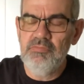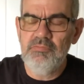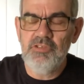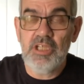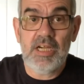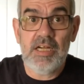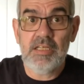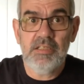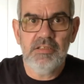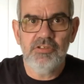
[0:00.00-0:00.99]
de
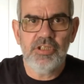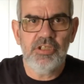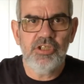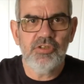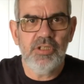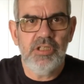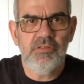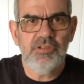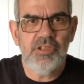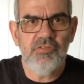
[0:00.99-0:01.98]
cara eu já deixo a
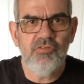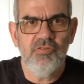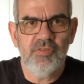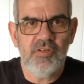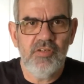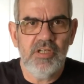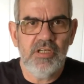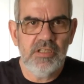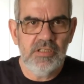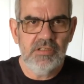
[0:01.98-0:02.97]
ele o direito de fazer
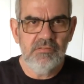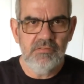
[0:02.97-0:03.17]
a